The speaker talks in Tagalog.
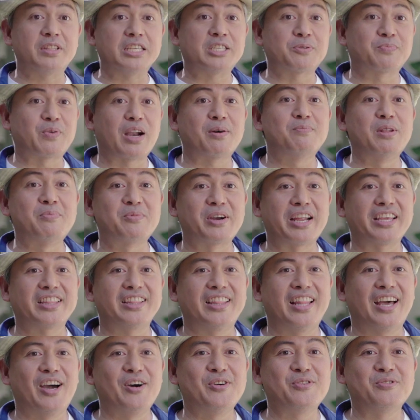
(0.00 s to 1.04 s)
this problem right
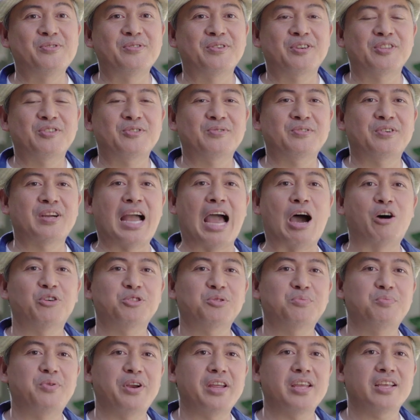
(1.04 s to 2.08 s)
now, yung
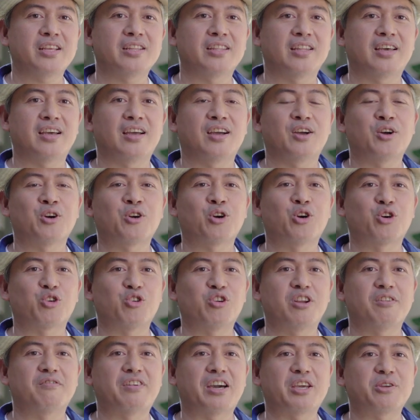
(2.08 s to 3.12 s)
outbreak ng
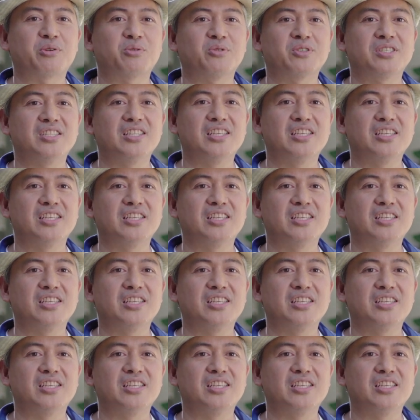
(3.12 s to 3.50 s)
coronavirus